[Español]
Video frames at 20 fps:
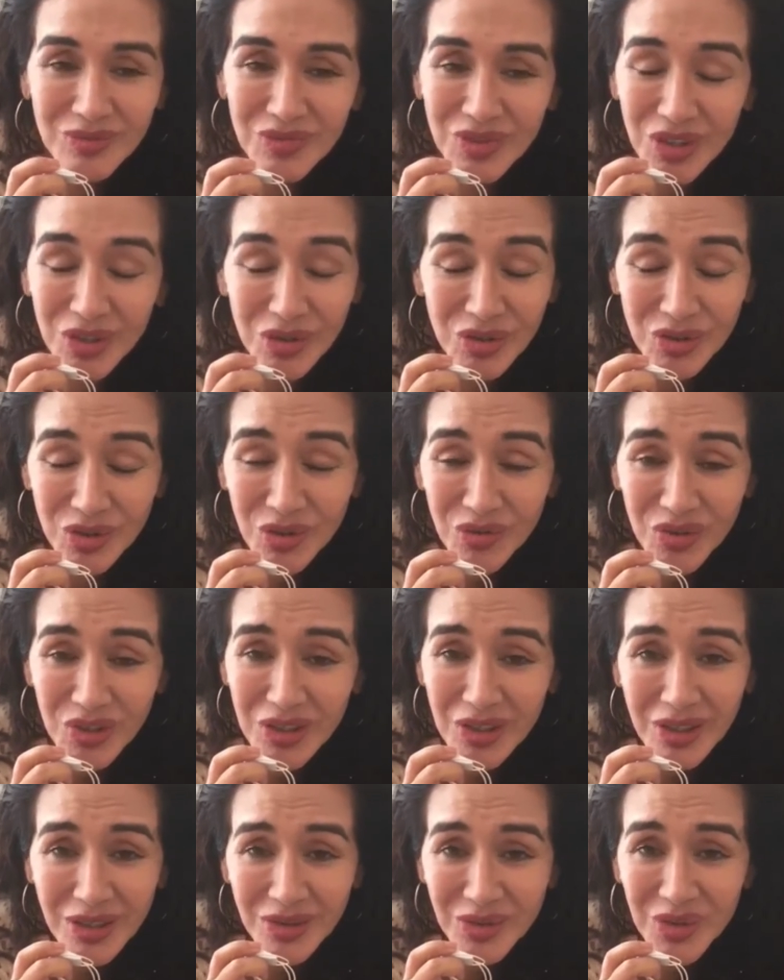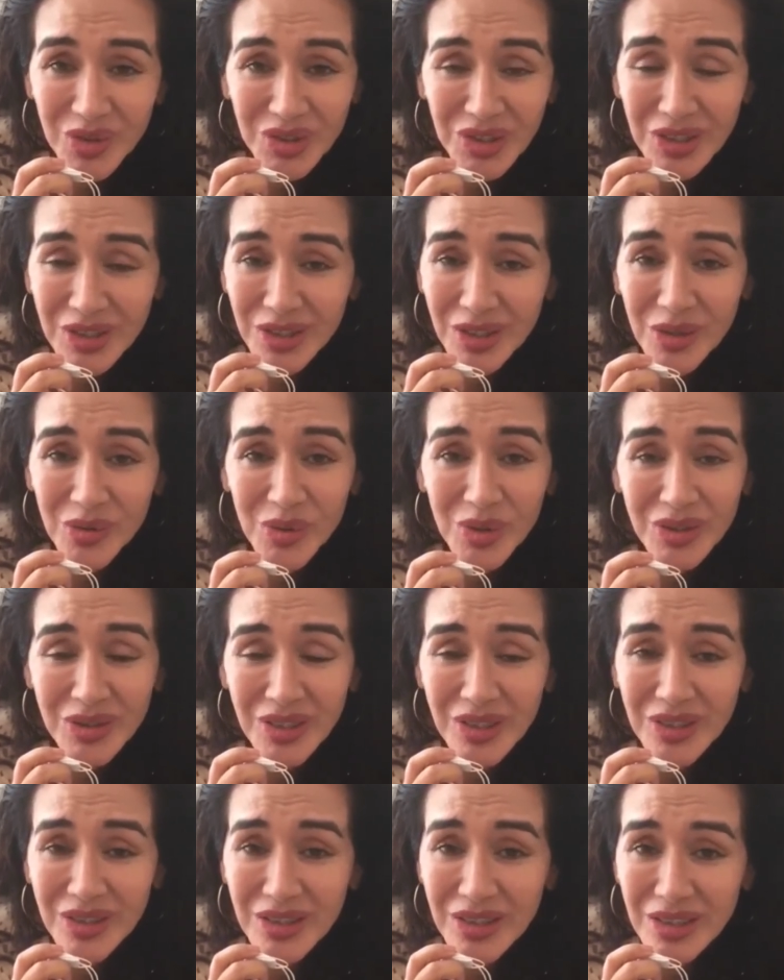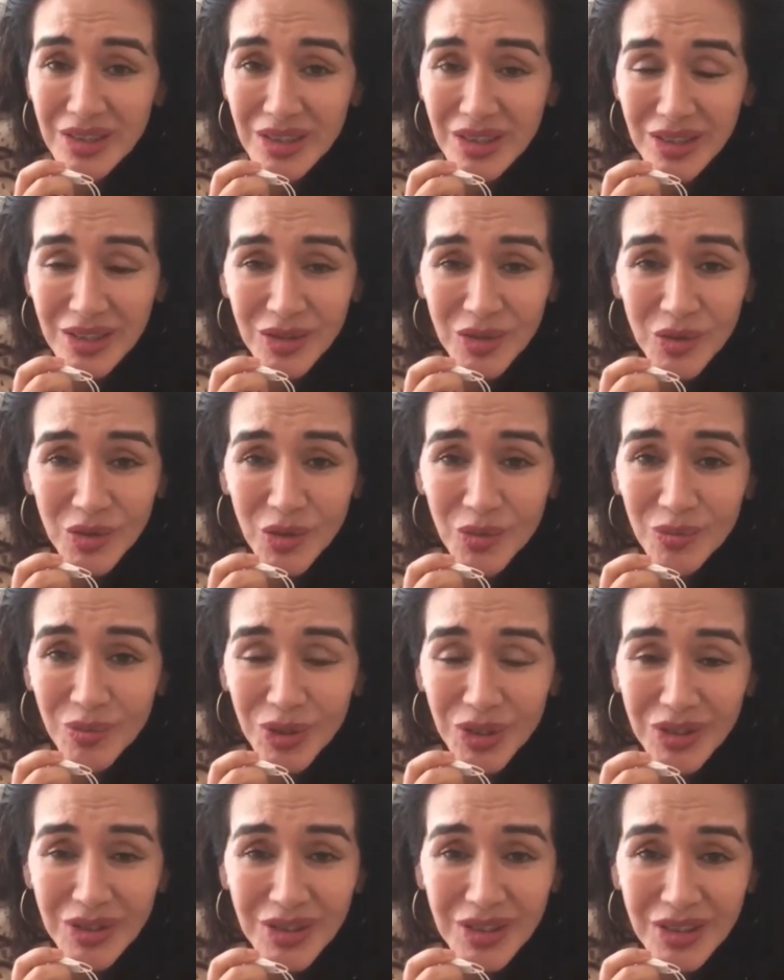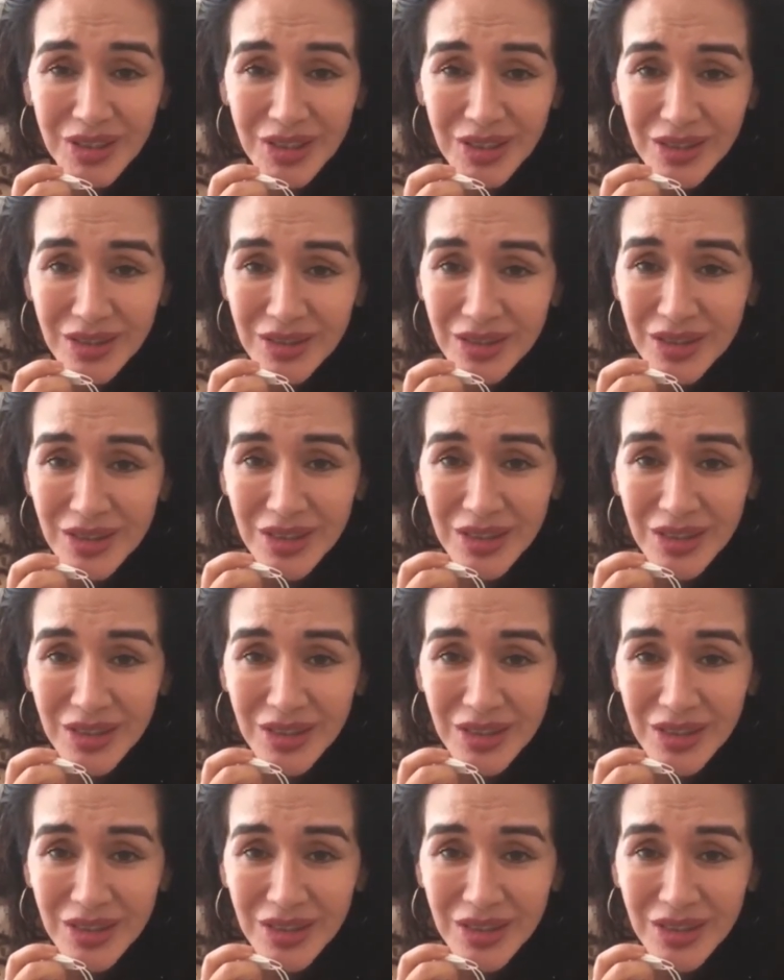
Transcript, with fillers: filosóficas, cosas que no entendían y no comprendían